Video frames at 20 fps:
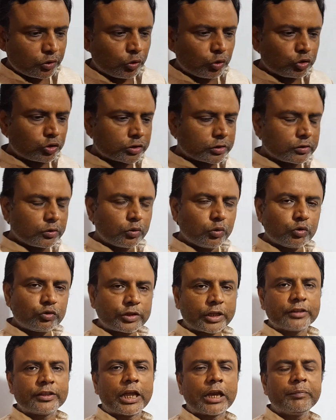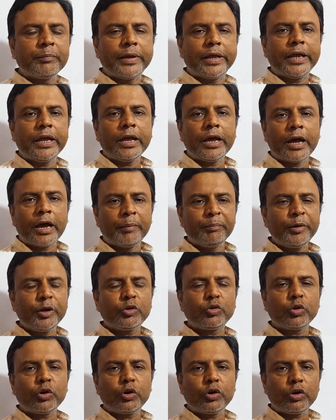उस उस संदर्भ में हमने
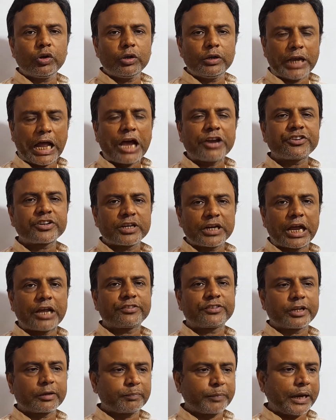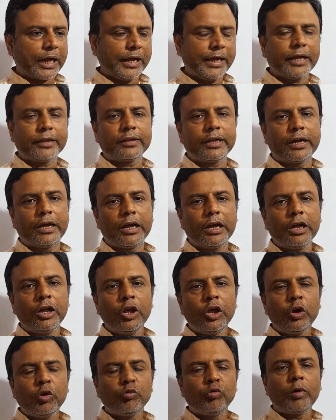जो लास्ट क्लास तक पढ़ाया था
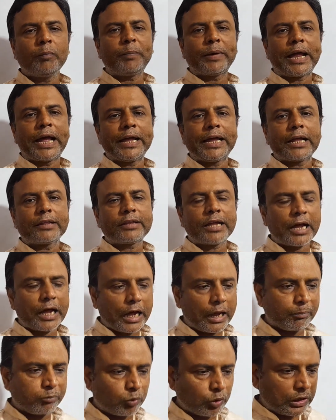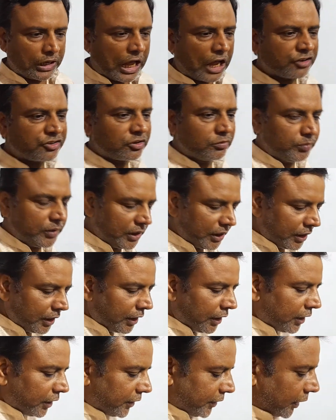वो पढ़ाया था आपको लास्ट में
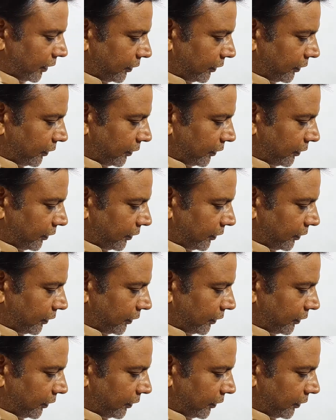कि